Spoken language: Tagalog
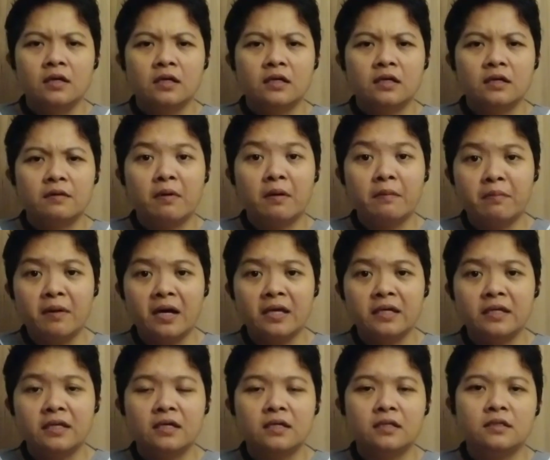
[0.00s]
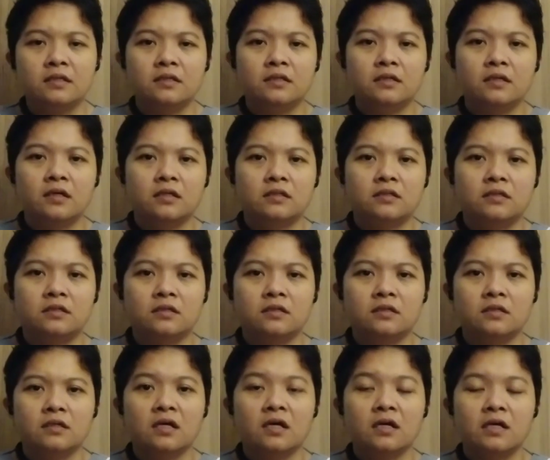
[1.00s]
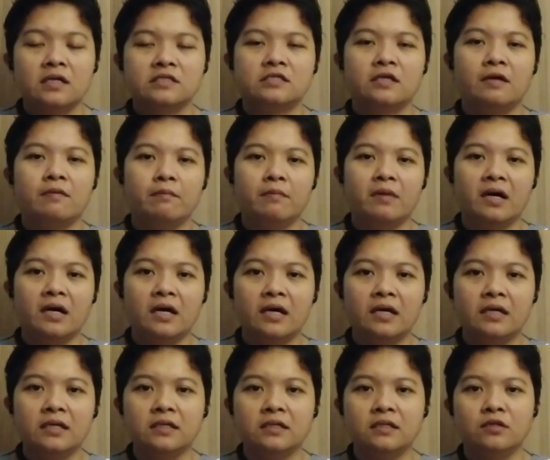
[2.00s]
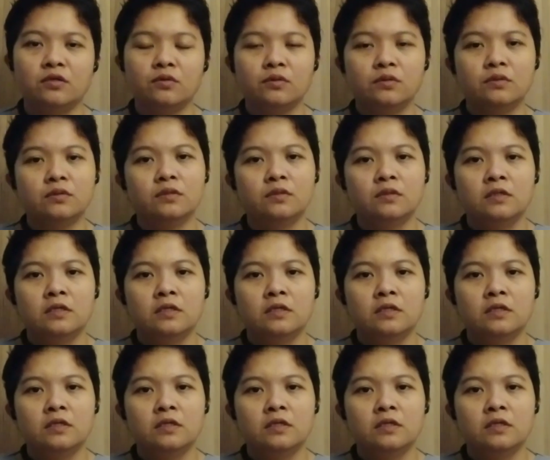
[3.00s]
kababayan at uh, kakasambahay noon